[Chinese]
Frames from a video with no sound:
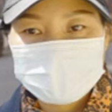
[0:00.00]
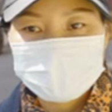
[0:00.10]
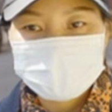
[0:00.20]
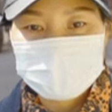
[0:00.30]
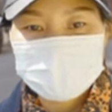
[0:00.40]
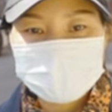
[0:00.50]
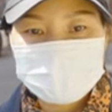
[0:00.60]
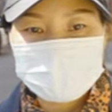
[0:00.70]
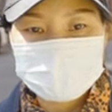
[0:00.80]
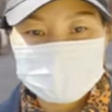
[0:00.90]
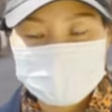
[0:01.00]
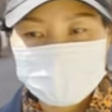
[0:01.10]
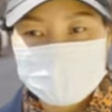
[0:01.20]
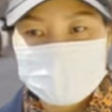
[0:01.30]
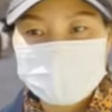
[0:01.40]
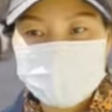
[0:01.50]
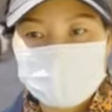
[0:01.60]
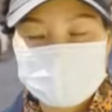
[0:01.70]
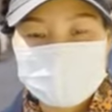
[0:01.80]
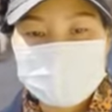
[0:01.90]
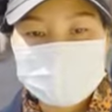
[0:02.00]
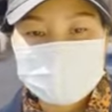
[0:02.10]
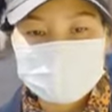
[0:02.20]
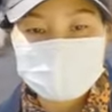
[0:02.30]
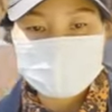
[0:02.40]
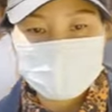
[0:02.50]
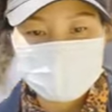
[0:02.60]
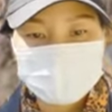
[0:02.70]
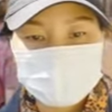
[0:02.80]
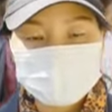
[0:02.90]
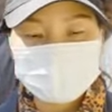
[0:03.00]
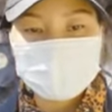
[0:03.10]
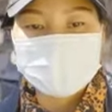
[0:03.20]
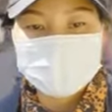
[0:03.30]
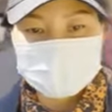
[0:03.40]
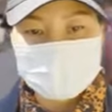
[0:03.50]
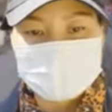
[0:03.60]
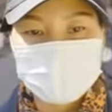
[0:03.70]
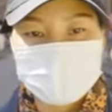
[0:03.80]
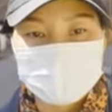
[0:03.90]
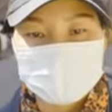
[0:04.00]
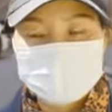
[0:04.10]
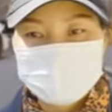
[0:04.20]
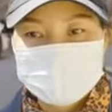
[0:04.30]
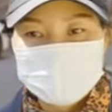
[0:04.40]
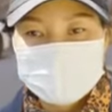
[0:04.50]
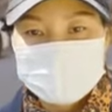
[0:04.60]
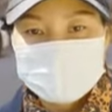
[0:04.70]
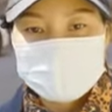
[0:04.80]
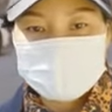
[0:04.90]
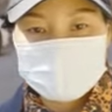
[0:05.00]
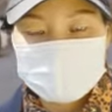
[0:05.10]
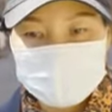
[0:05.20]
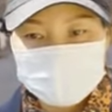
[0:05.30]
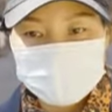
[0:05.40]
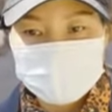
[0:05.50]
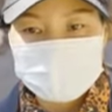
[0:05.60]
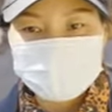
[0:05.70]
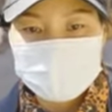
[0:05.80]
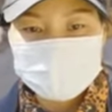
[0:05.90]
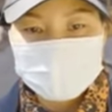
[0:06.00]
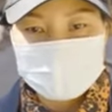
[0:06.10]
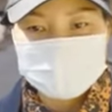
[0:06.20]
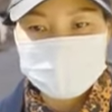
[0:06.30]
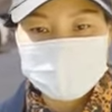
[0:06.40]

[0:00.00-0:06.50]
没有自己的发言权，自己想说什么不敢说，自己想做什么不敢去